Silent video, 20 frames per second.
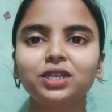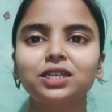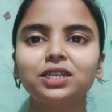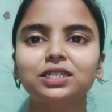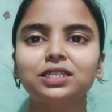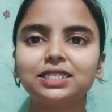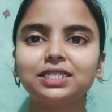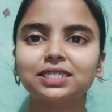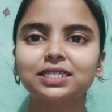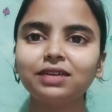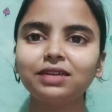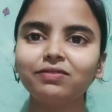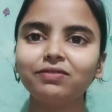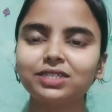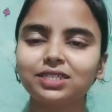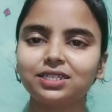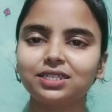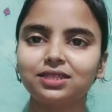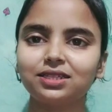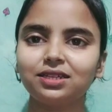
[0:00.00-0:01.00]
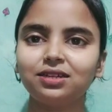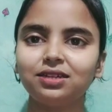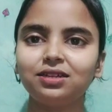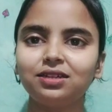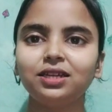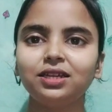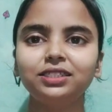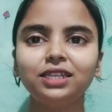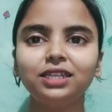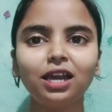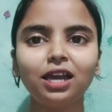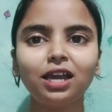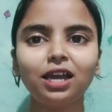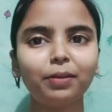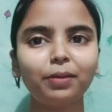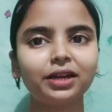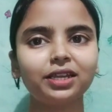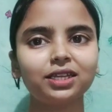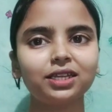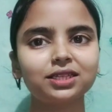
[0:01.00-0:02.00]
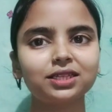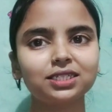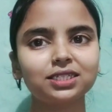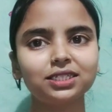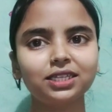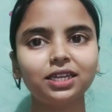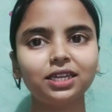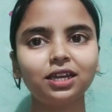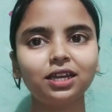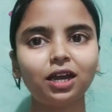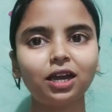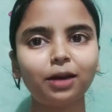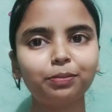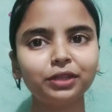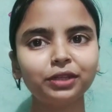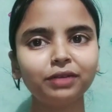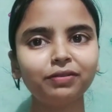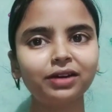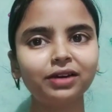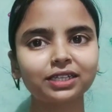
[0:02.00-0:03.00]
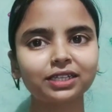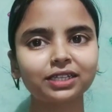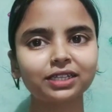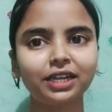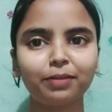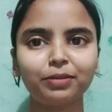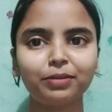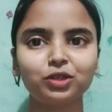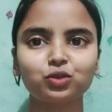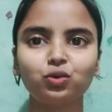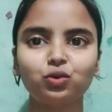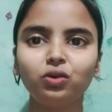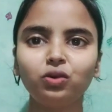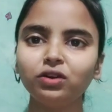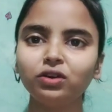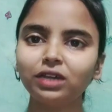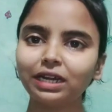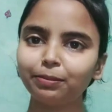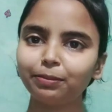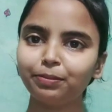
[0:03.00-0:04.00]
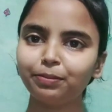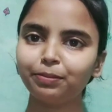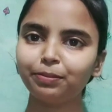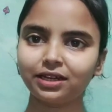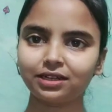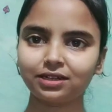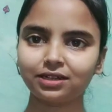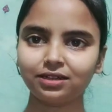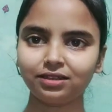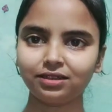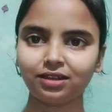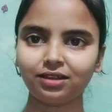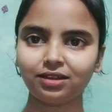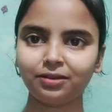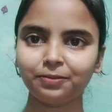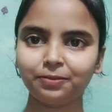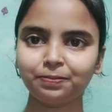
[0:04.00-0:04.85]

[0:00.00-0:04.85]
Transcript: जिसकी वजह से ये हमारे स्किन के हफ्ते भर के डैमेज को रिपेयर करता है